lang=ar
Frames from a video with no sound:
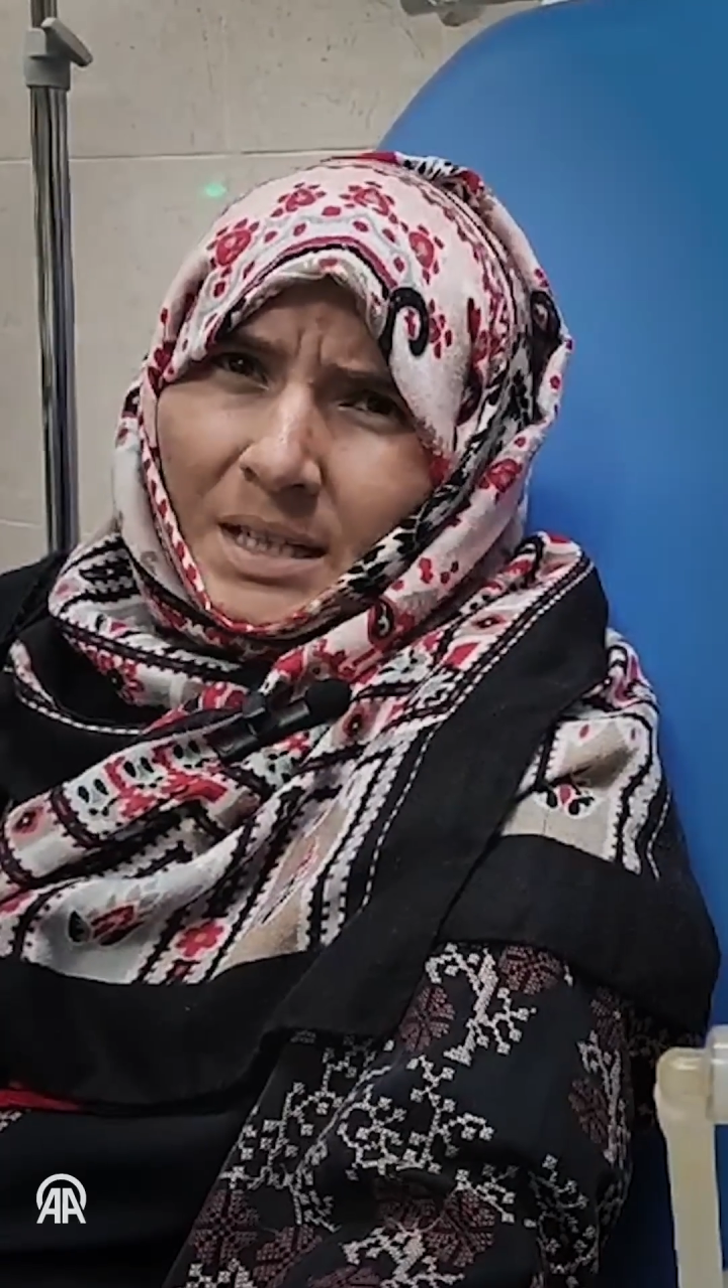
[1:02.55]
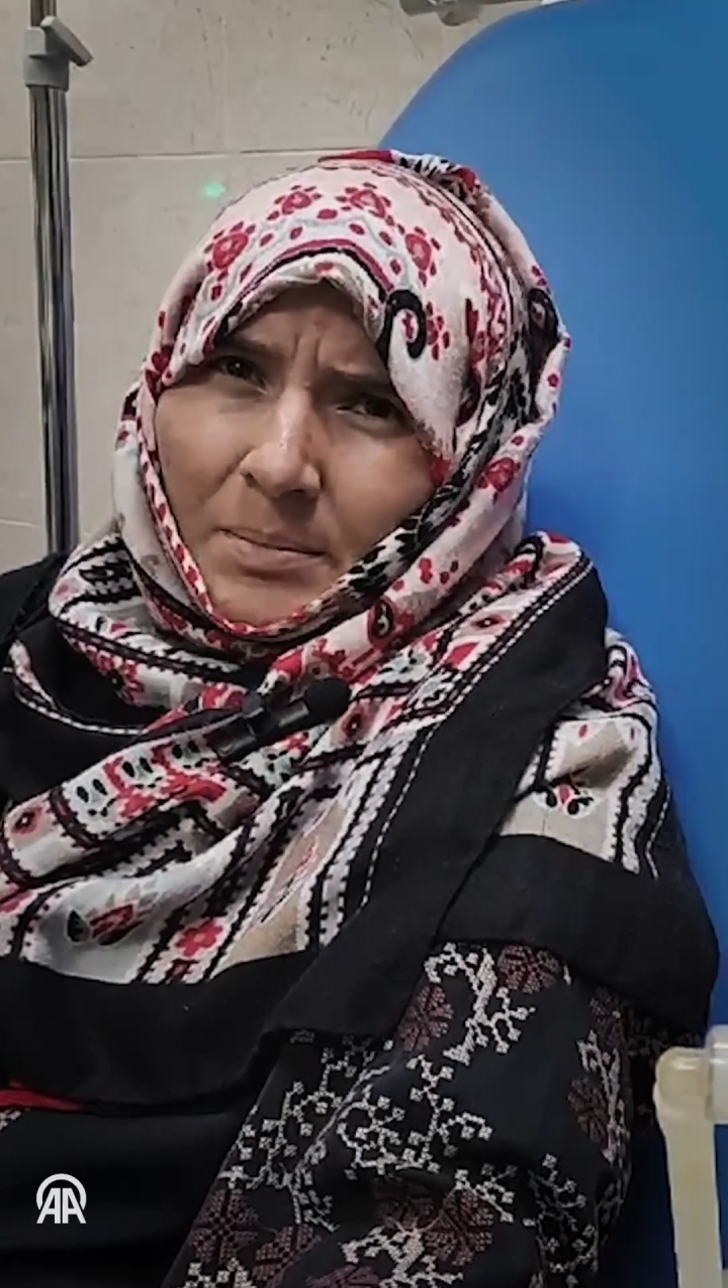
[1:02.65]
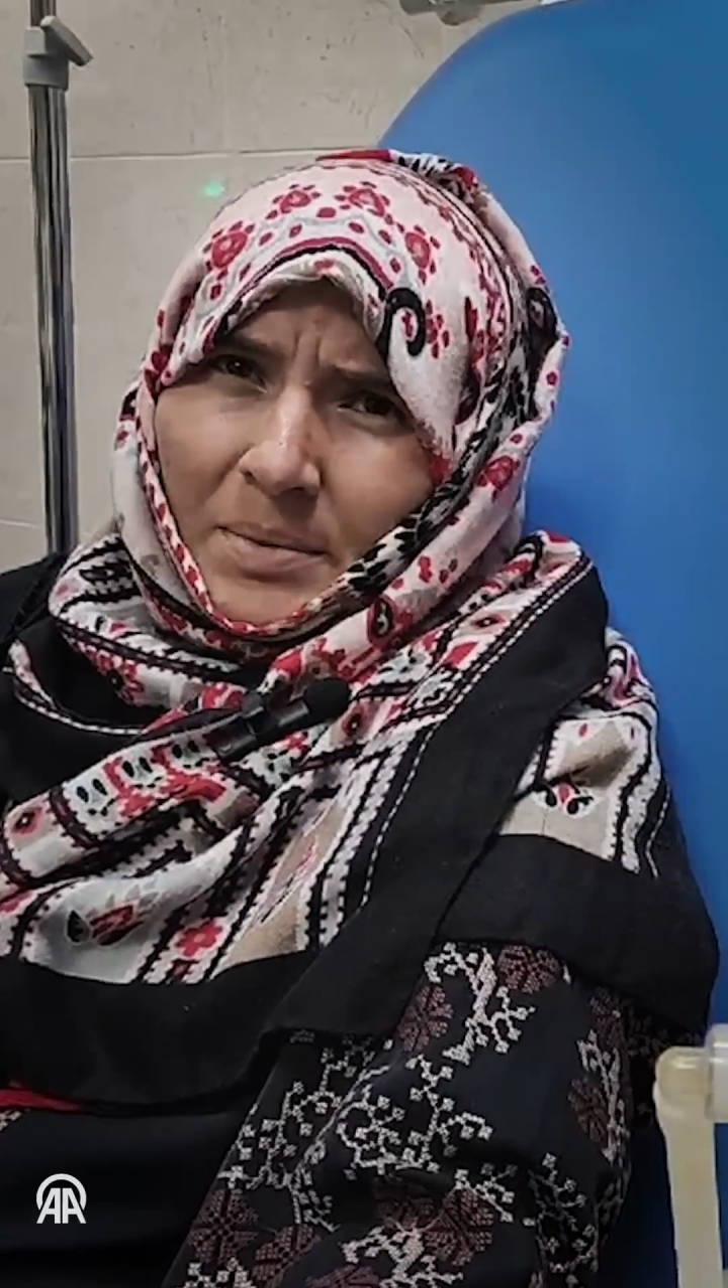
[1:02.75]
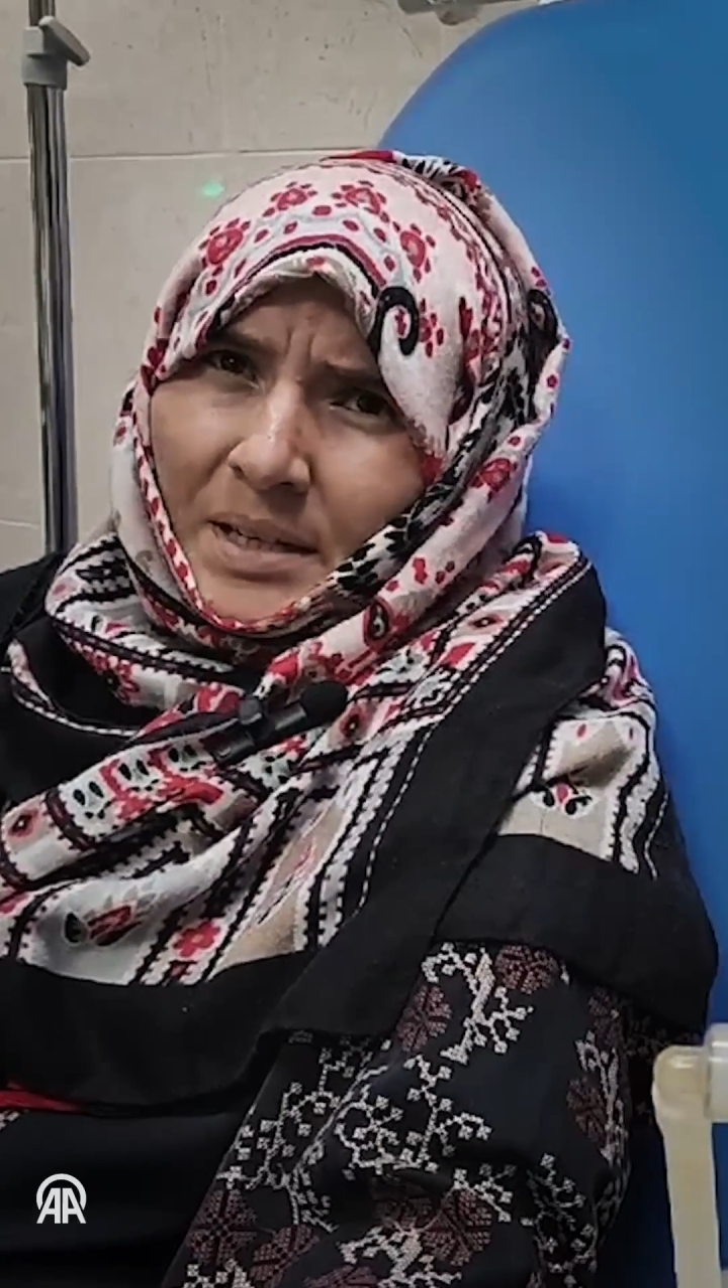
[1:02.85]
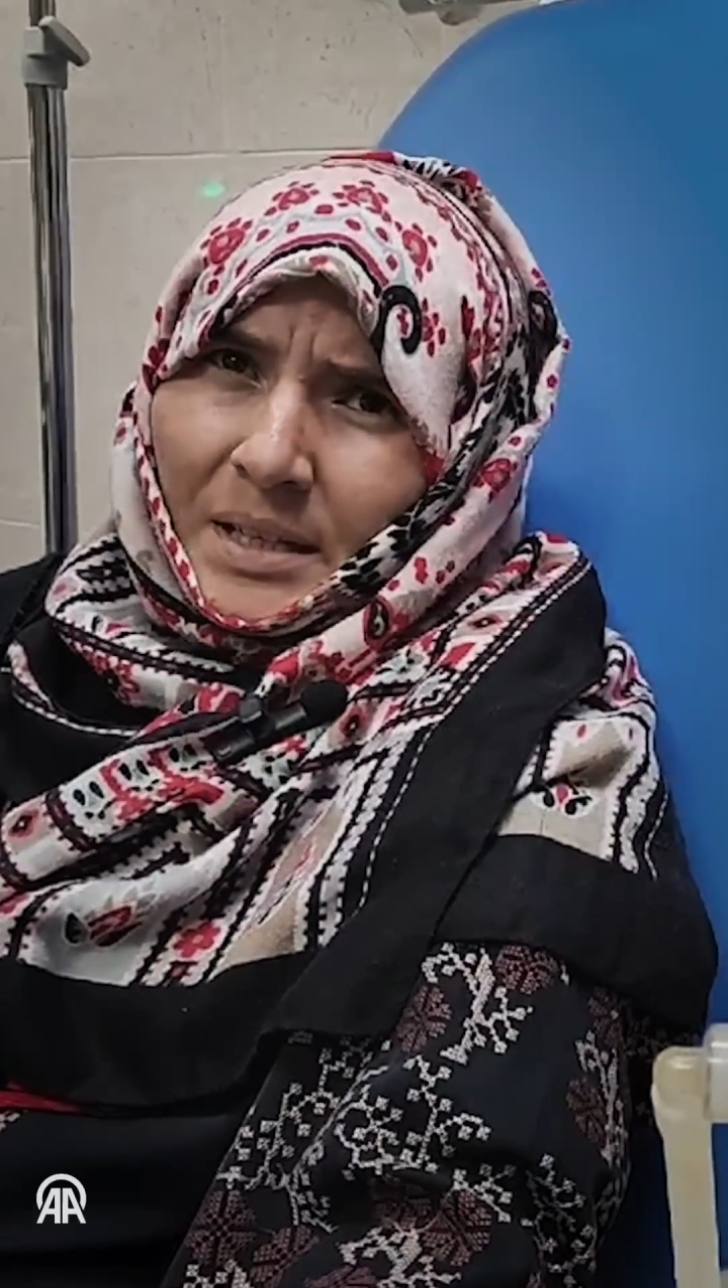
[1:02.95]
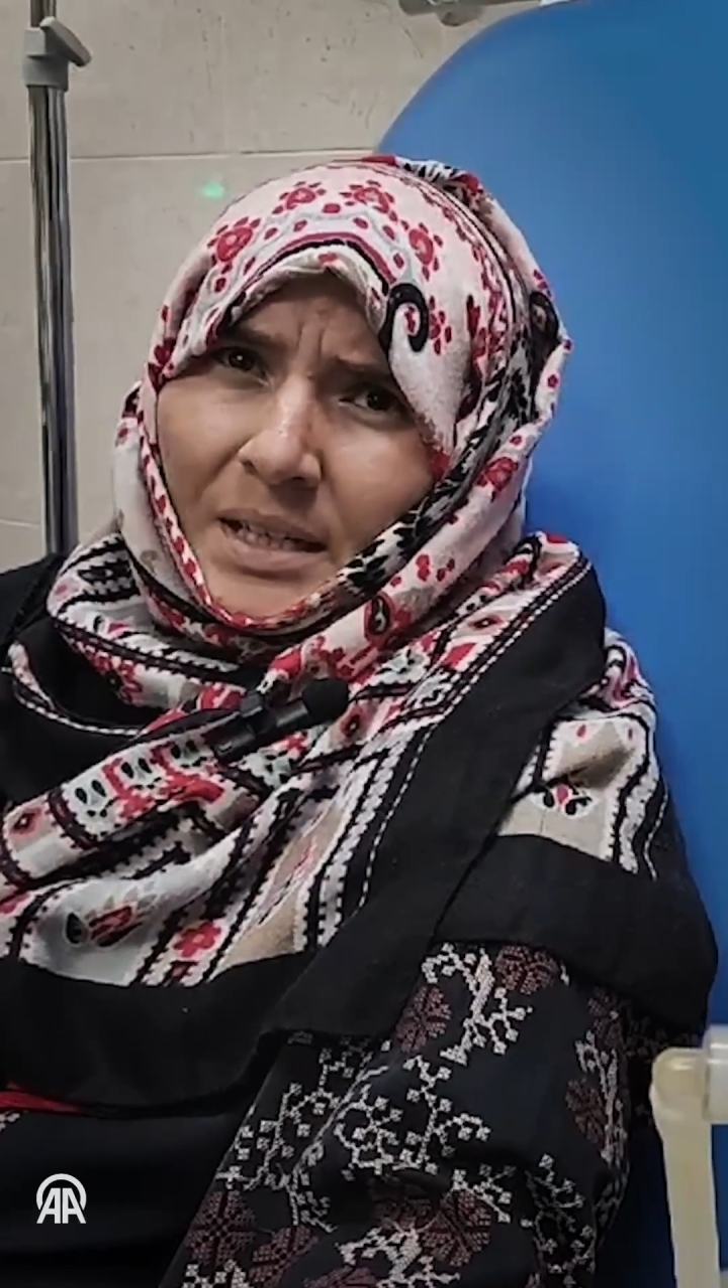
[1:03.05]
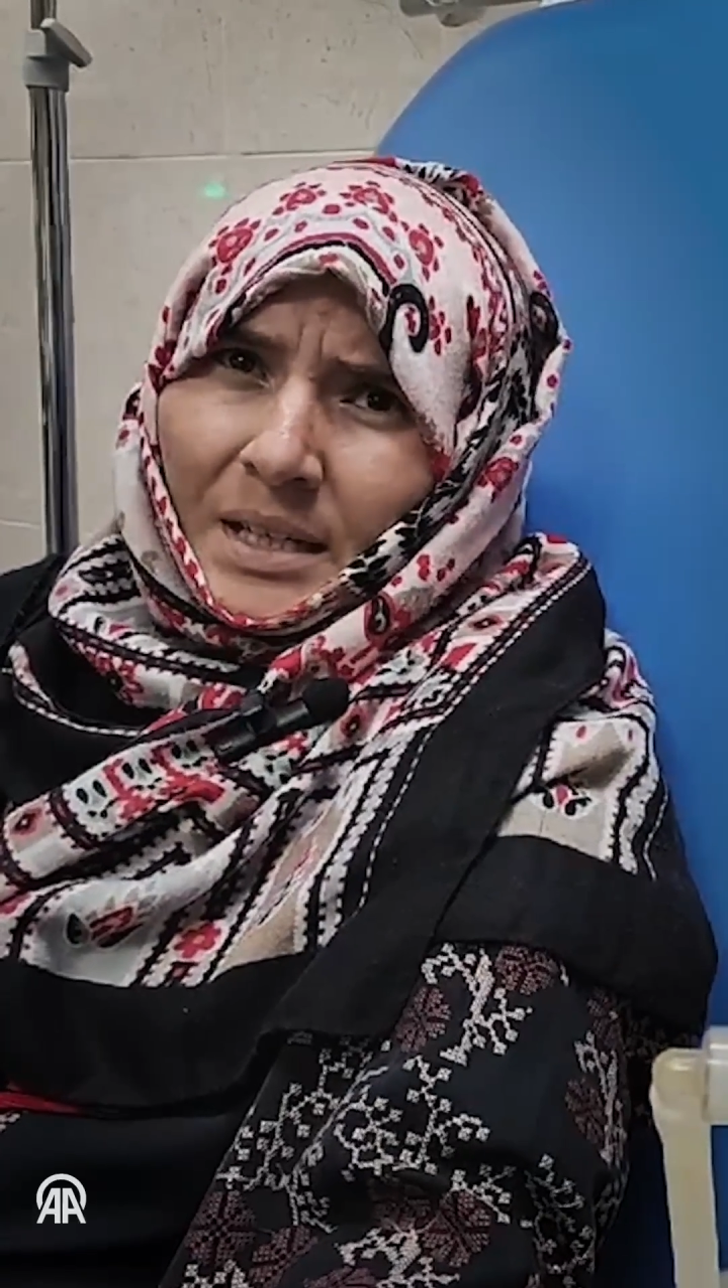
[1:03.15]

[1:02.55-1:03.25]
تعبان